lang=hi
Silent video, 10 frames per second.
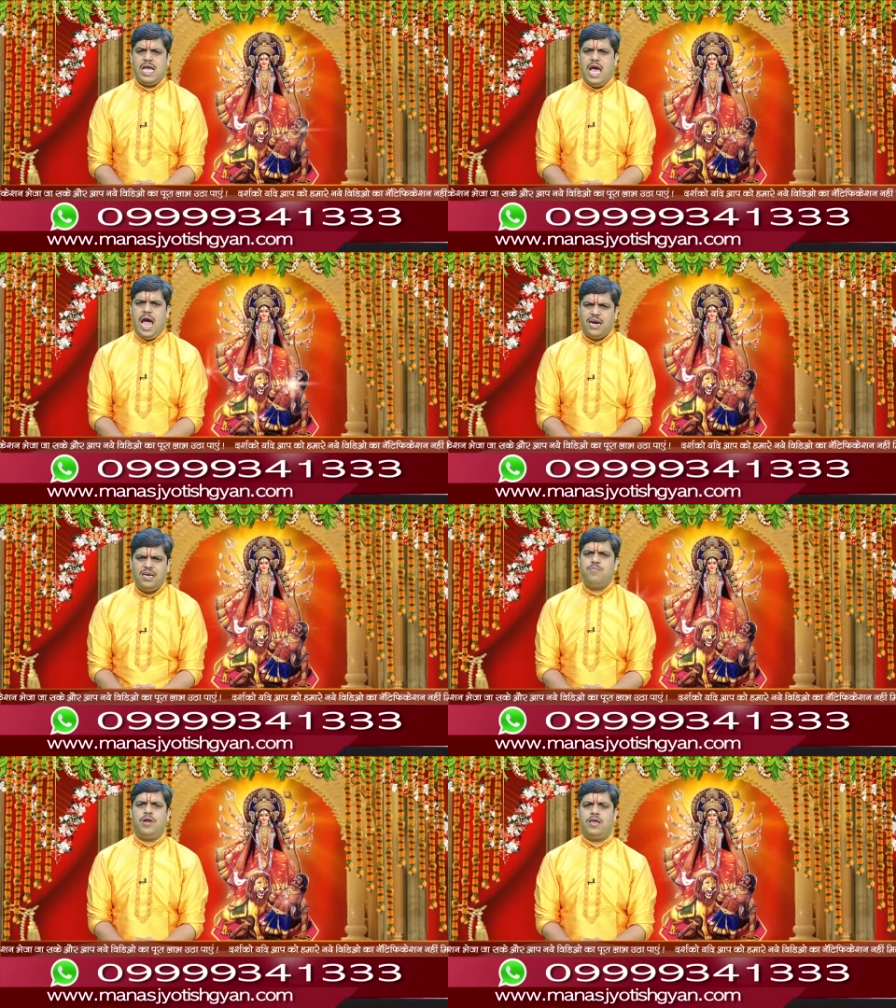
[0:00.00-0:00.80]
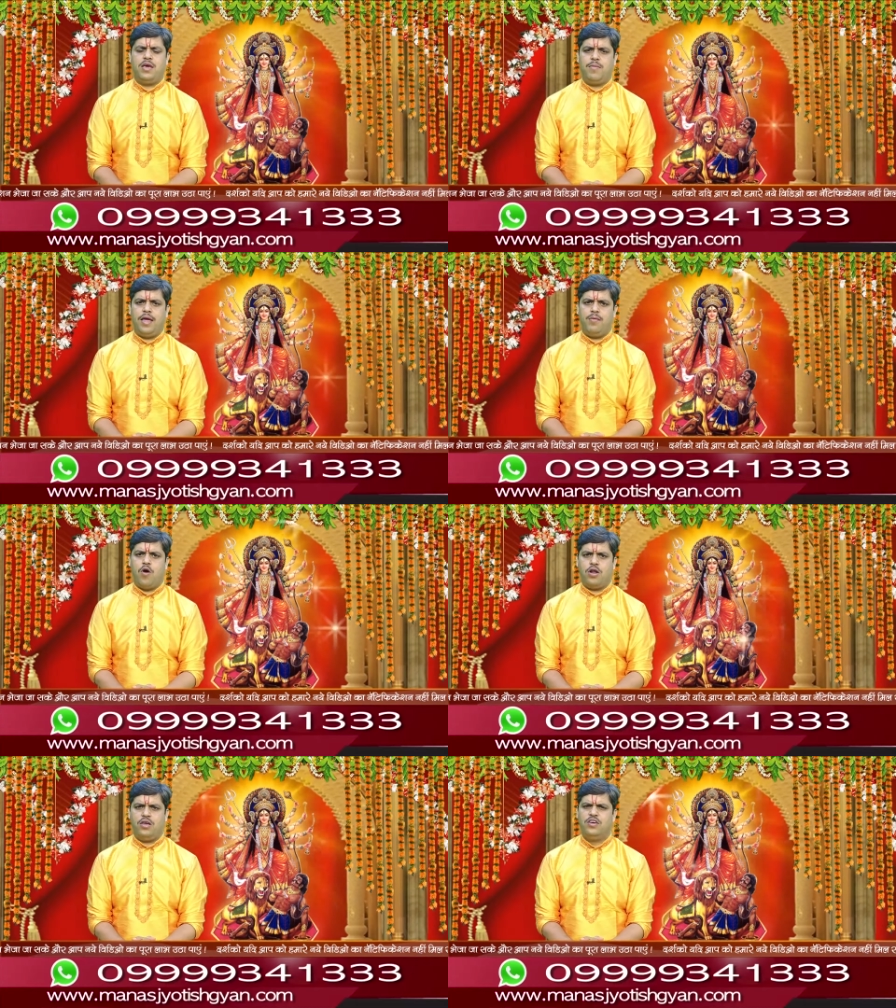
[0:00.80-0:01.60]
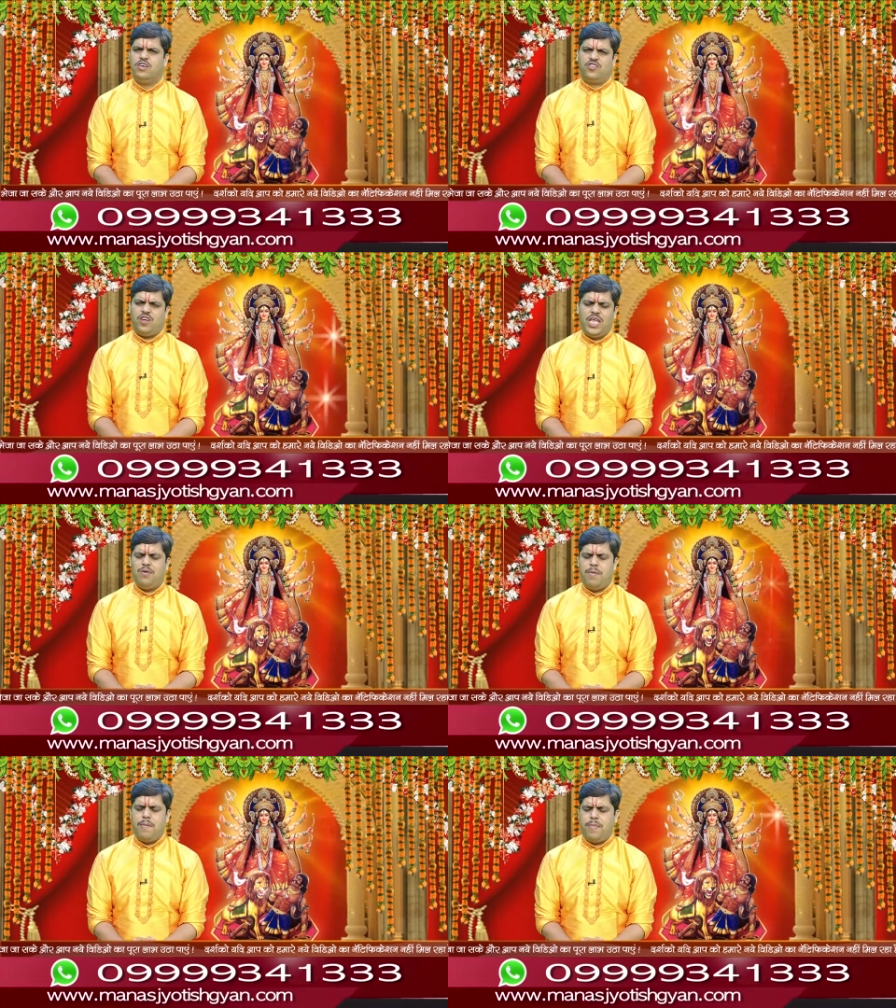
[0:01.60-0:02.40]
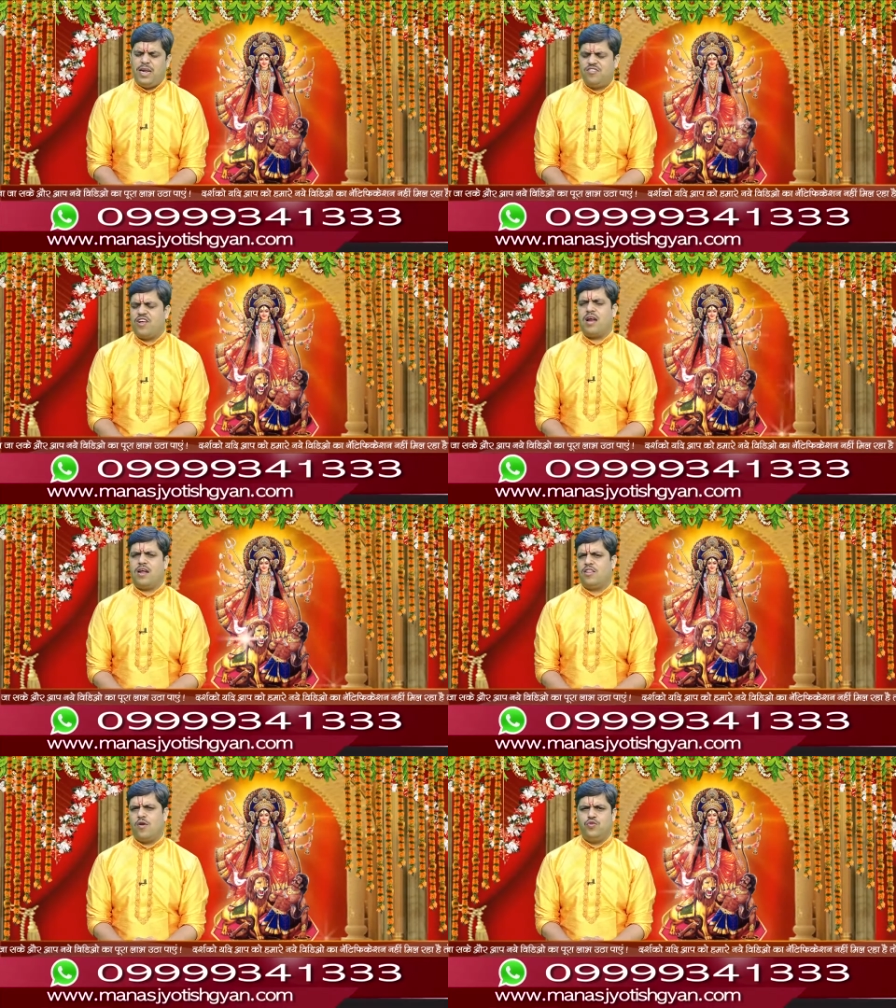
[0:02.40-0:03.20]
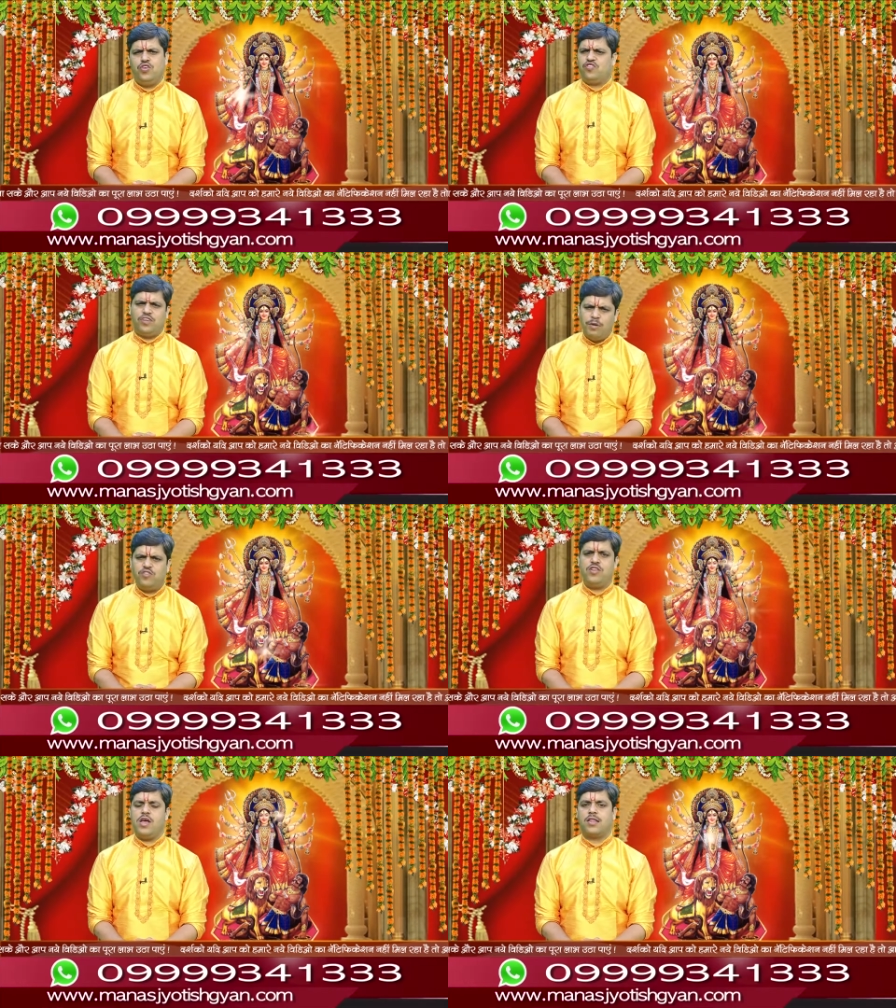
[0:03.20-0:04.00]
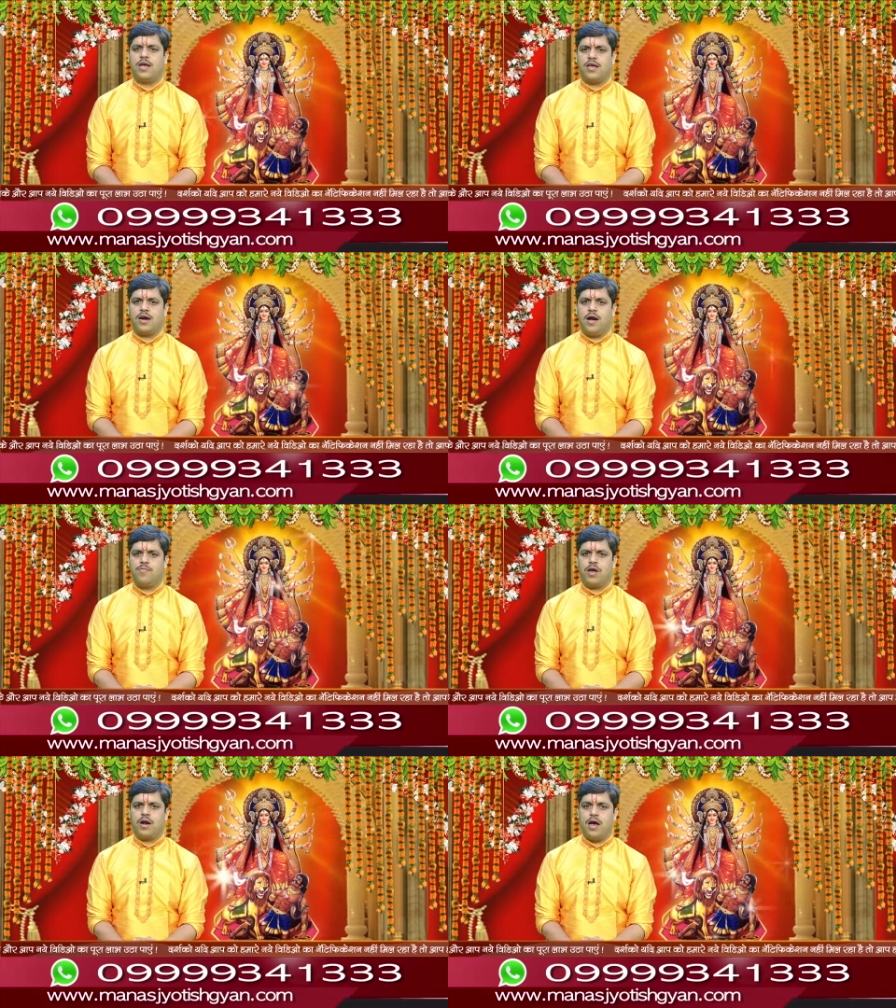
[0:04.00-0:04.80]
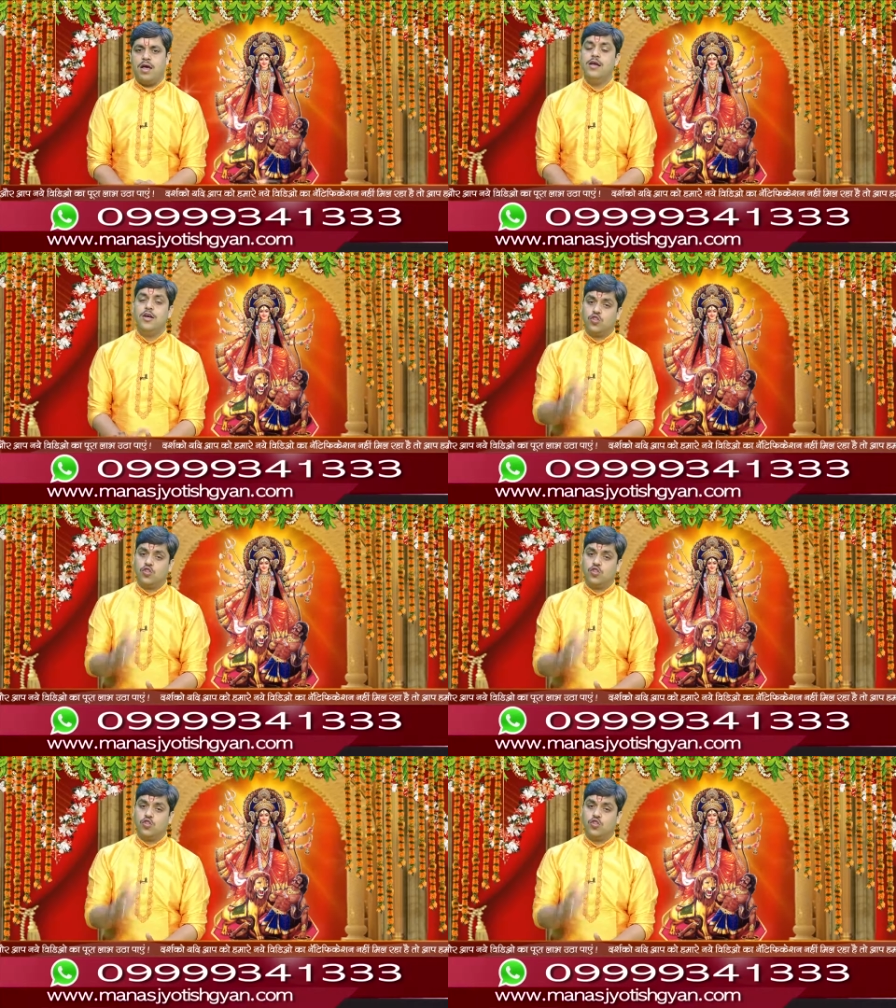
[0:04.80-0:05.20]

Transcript: कि एक्टिव नहीं है मेरी बॉडी सदैव मैं परेशान रहता हूं मुझे समझ नहीं आता क्या काम करना है